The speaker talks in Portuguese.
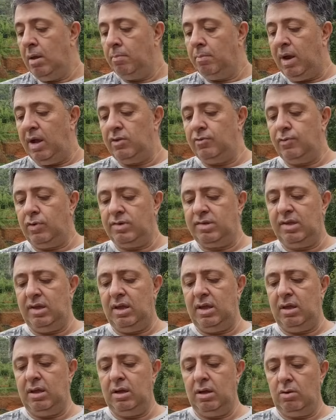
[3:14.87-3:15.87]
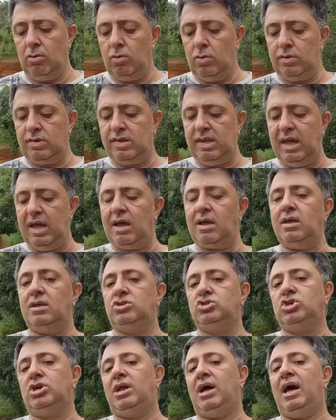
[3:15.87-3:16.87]
mas você
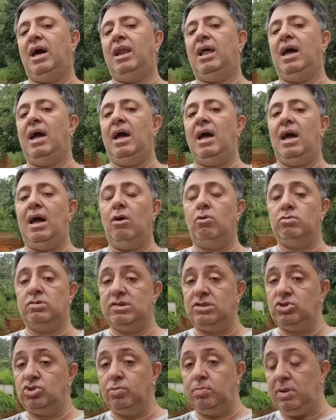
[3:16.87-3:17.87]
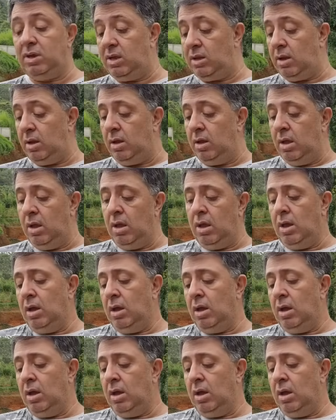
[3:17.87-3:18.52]
consegue tirar a alça de mira